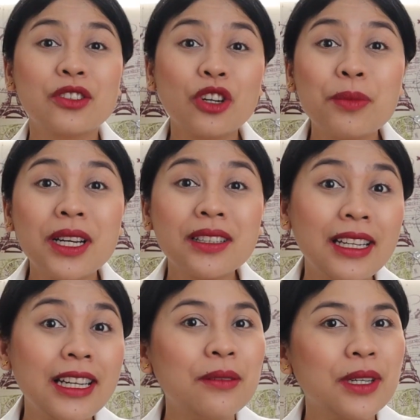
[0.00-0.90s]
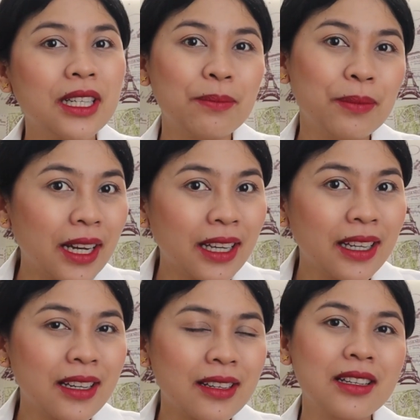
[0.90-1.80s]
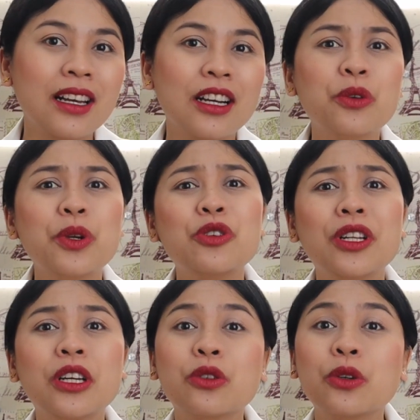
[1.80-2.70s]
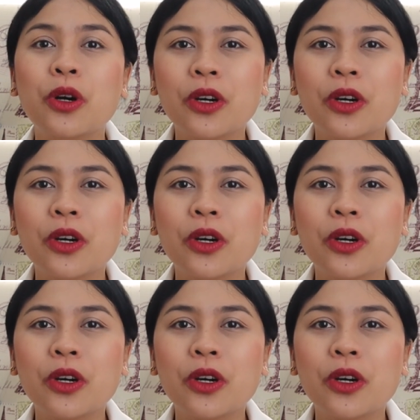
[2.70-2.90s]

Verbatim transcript: Sobrang dali lang mag-apply kasi gagawin nyo lang to